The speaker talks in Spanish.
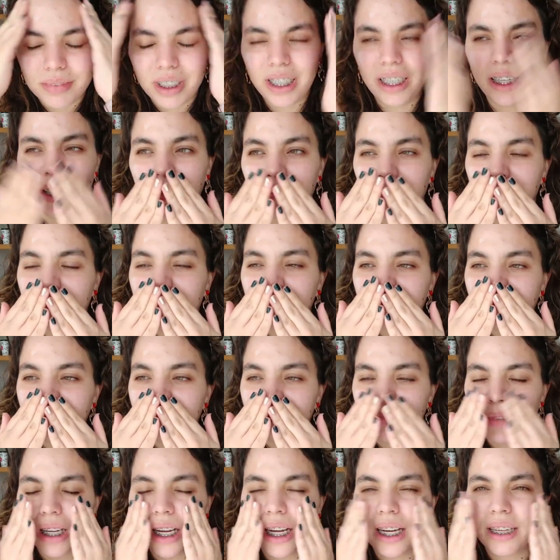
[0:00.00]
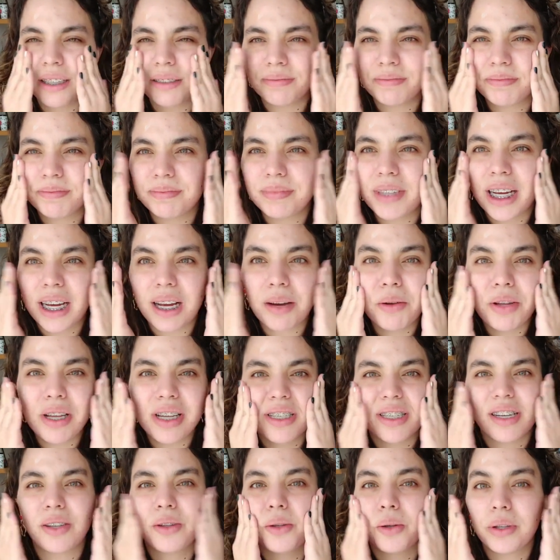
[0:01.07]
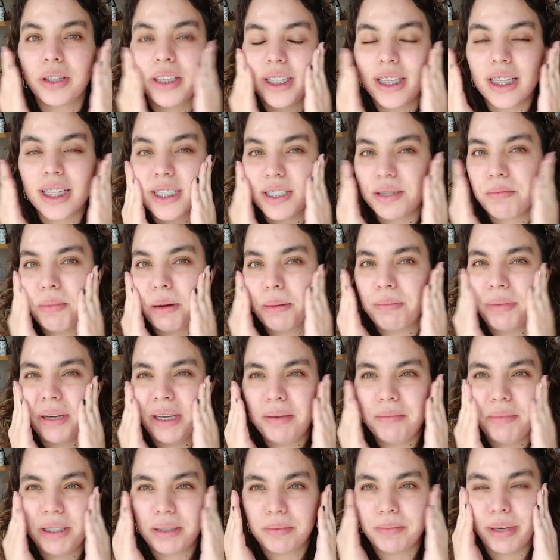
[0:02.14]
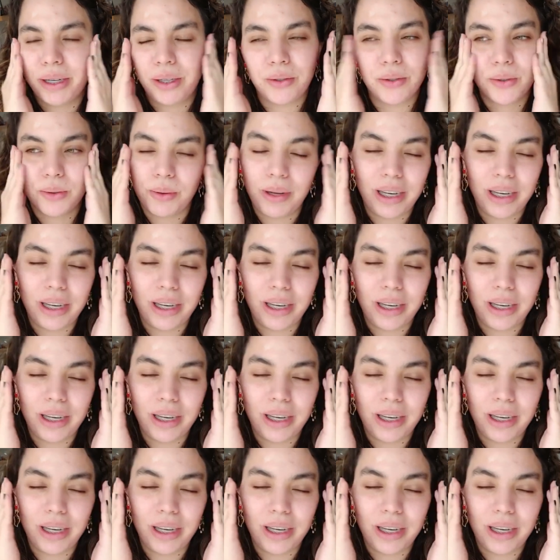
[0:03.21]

y ah, acabo de hacer tortitas de papa y mis manos